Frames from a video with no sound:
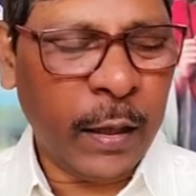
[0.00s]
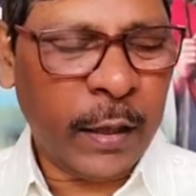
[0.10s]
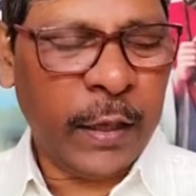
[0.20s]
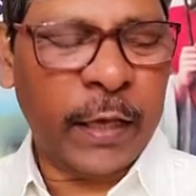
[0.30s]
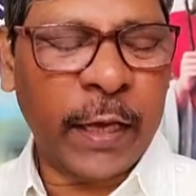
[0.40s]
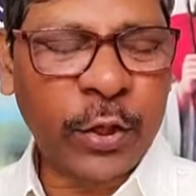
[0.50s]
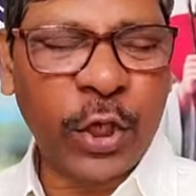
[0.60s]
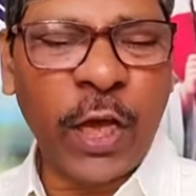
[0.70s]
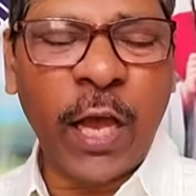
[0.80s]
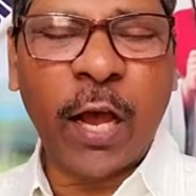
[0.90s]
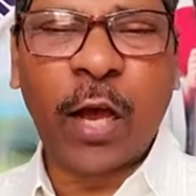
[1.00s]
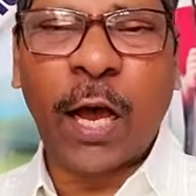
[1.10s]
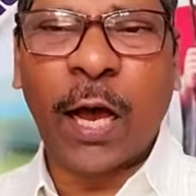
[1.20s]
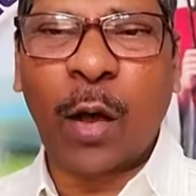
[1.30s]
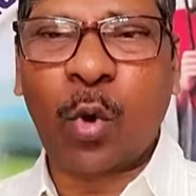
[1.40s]
ఈ యశి యొక్క
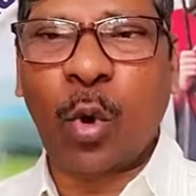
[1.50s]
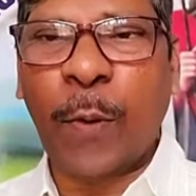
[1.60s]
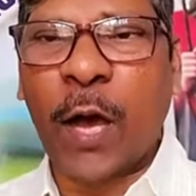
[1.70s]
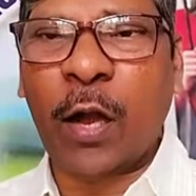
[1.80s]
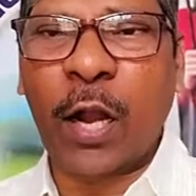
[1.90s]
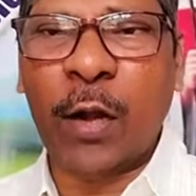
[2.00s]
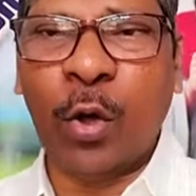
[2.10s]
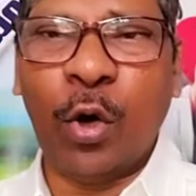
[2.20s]
కుమారులను